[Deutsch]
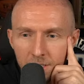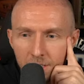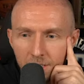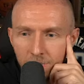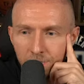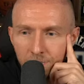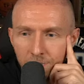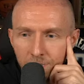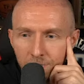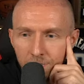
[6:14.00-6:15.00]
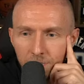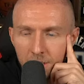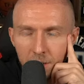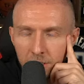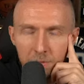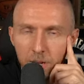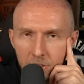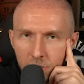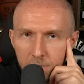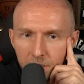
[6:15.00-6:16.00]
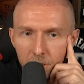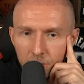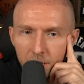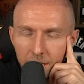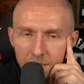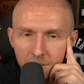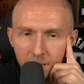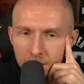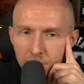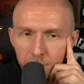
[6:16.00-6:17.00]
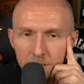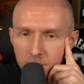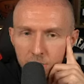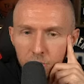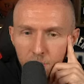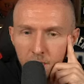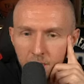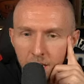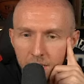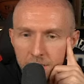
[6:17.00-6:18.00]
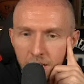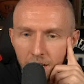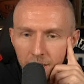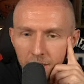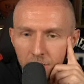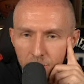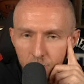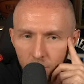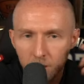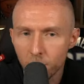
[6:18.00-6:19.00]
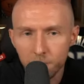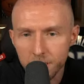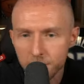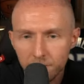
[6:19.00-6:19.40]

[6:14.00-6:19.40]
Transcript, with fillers: Ähm, in manchen Matchups auch ehrlicherweise besser zu spielen als ein Brook Lopez.